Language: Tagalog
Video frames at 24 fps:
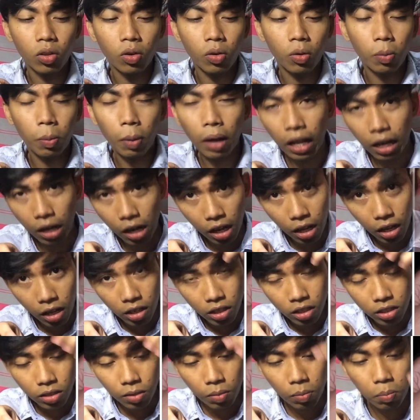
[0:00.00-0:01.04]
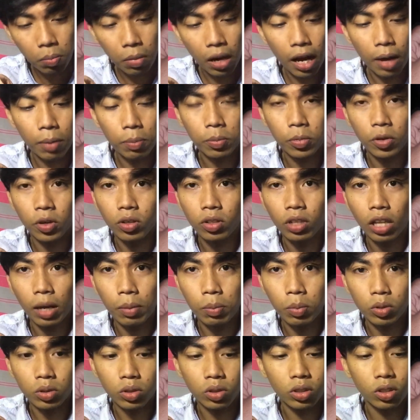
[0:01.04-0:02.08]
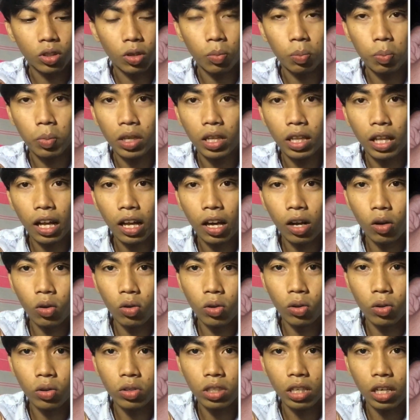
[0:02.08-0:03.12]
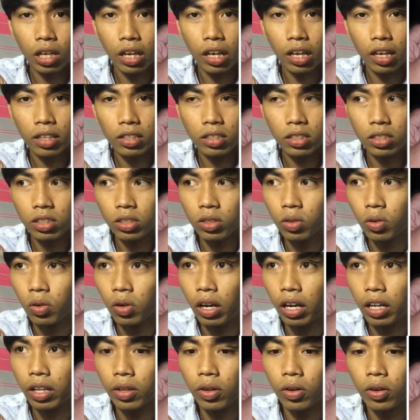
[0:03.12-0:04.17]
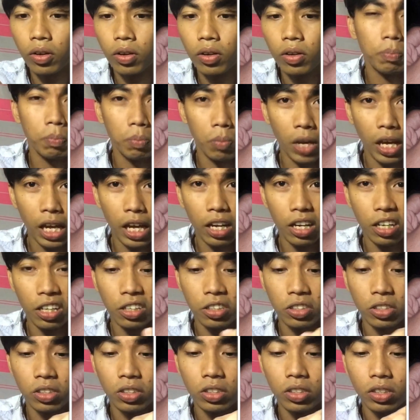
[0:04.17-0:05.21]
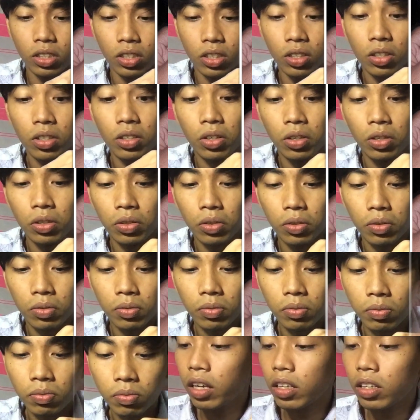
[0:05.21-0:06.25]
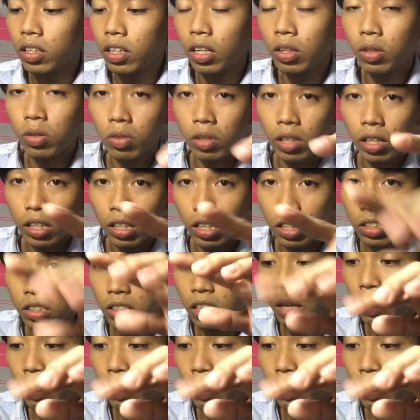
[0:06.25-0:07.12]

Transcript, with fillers: ng parang bumper tapos yung pinakagulong niya is yung ano, bearings. 'Yun. Katulad ng